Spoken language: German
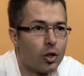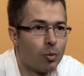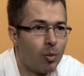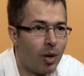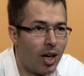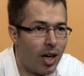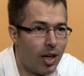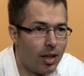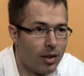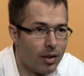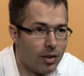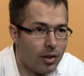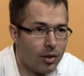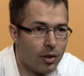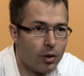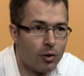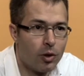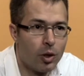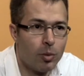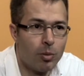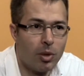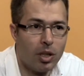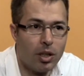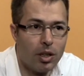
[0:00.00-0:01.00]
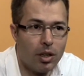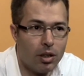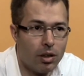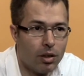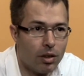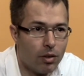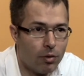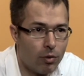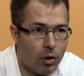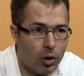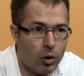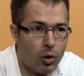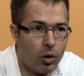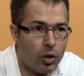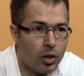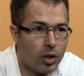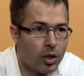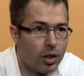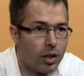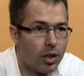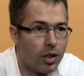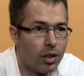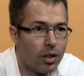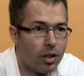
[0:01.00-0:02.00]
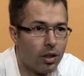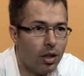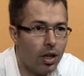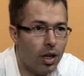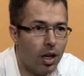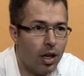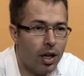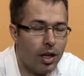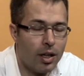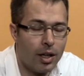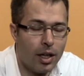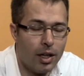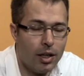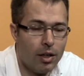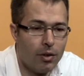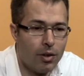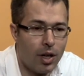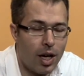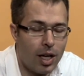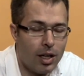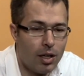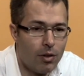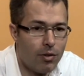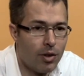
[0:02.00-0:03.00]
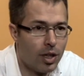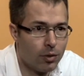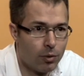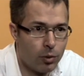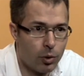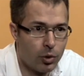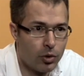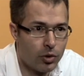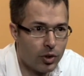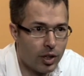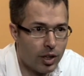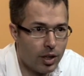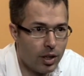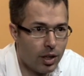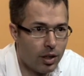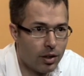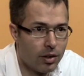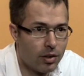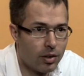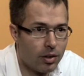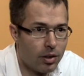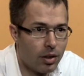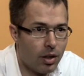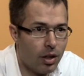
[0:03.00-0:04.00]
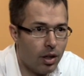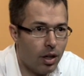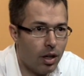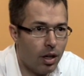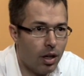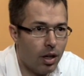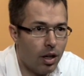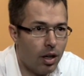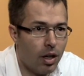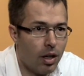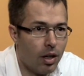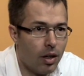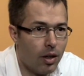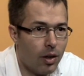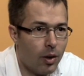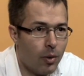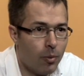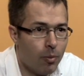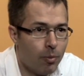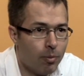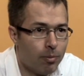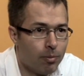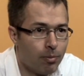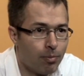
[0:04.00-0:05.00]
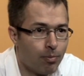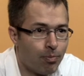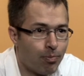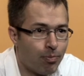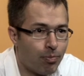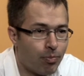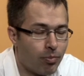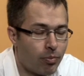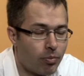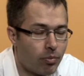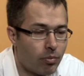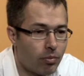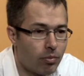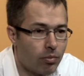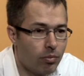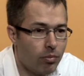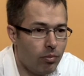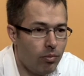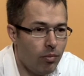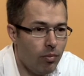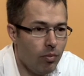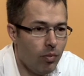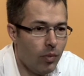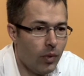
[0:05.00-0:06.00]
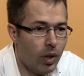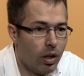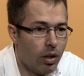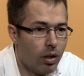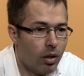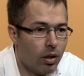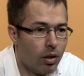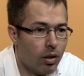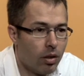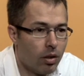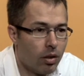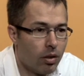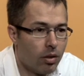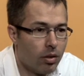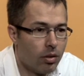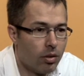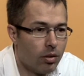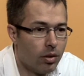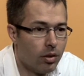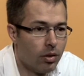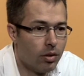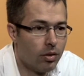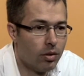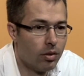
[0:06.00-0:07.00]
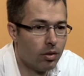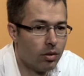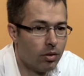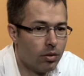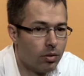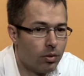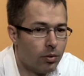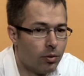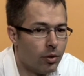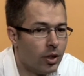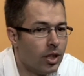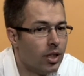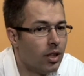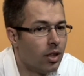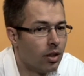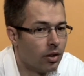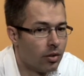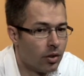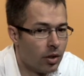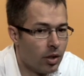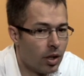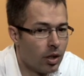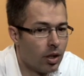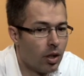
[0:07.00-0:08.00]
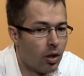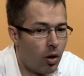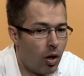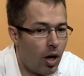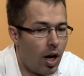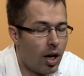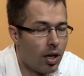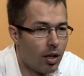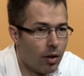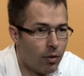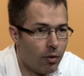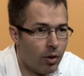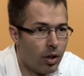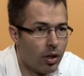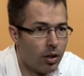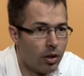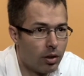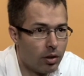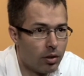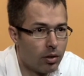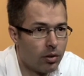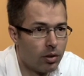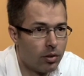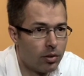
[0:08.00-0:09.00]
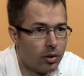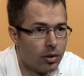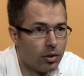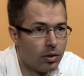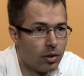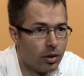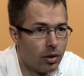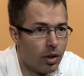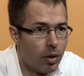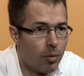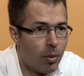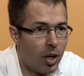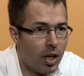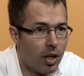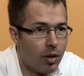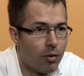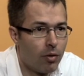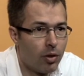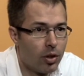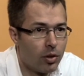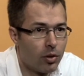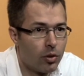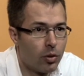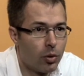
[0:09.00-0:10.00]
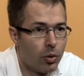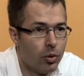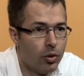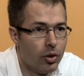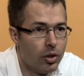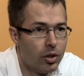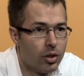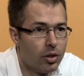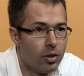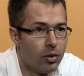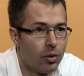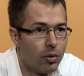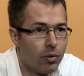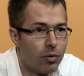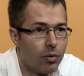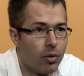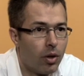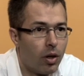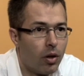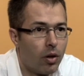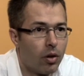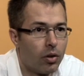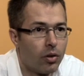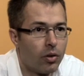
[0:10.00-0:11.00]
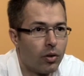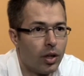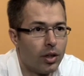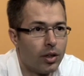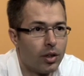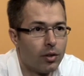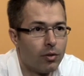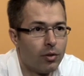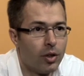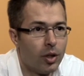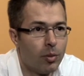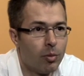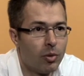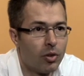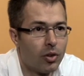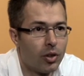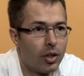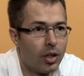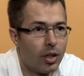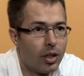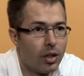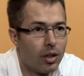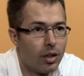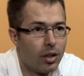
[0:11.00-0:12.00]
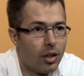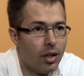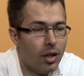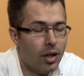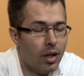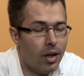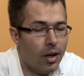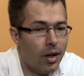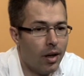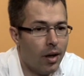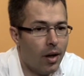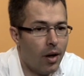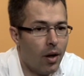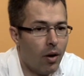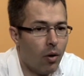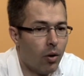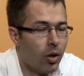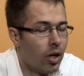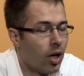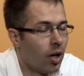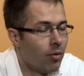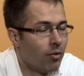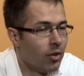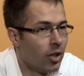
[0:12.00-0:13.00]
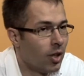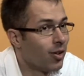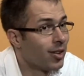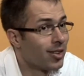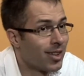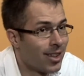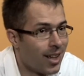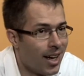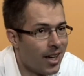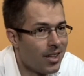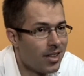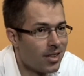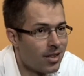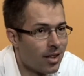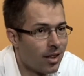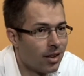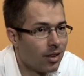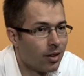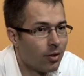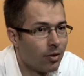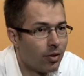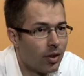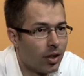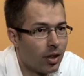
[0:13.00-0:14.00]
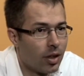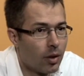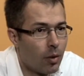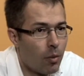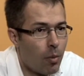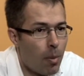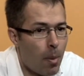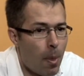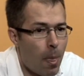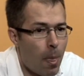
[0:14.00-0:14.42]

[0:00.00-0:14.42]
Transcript: Spaß ist auf einmal verloren gegangen. Jede, alle waren frustriert. Ähm, äh, äh, viele sind dann auch angefangen, haben angefangen zu kündigen und auch zu anderen Firmen zu gehen oder haben wieder was Kleines angefangen.